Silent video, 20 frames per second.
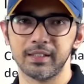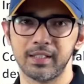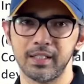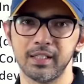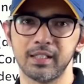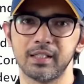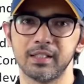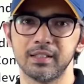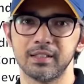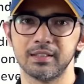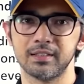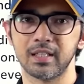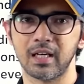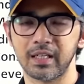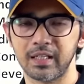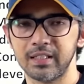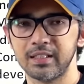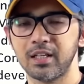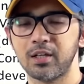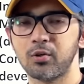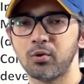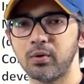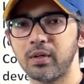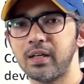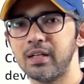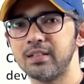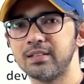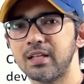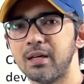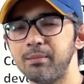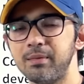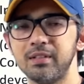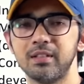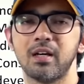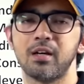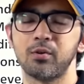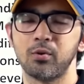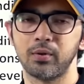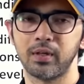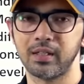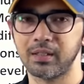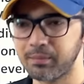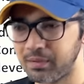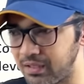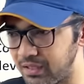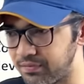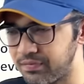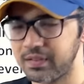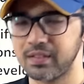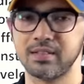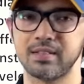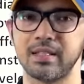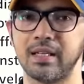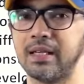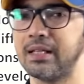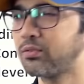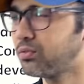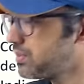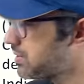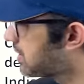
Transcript: ठीक जागीरदार हो गए ज़मींदार हो गए इनमें डिफरेंस क्या है तो इस